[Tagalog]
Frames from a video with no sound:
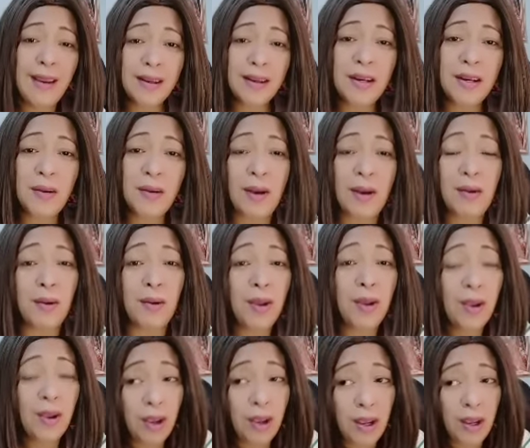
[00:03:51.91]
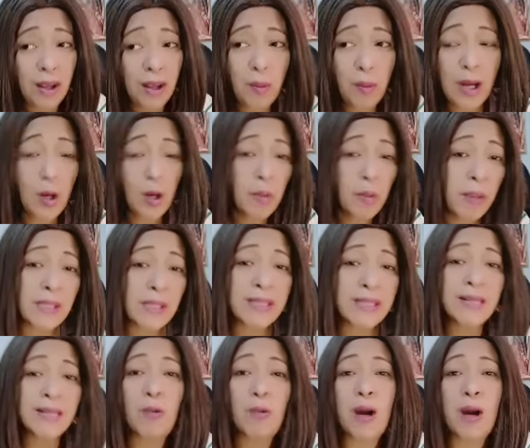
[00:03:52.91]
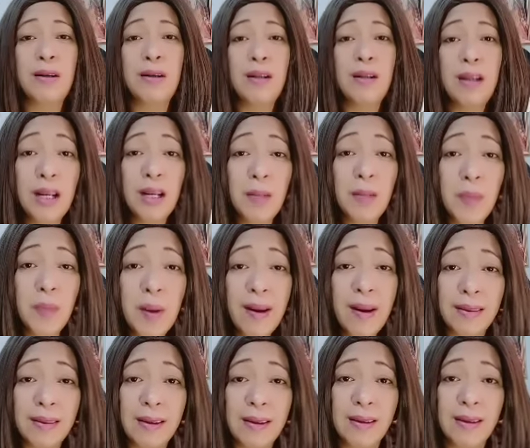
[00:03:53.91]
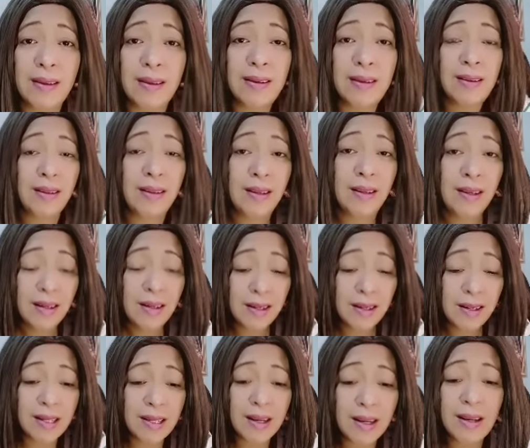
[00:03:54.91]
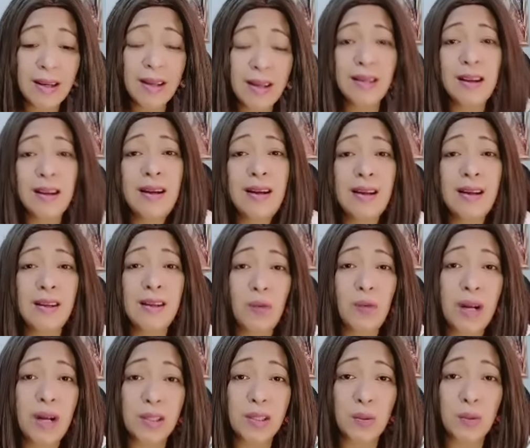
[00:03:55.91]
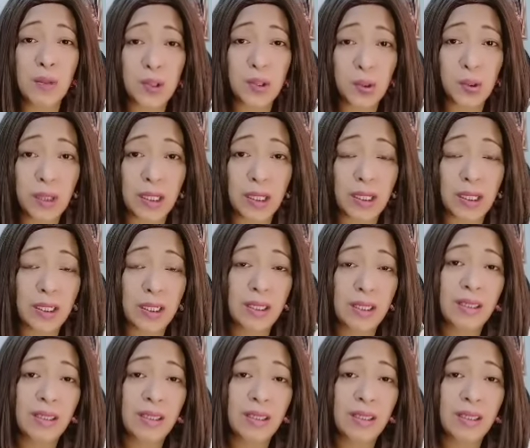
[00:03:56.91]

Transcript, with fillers: Hari na, ano, nung mga lumipas na buwan, alam naman natin, na si Reyna ay nga ay wala sa wisyo eh.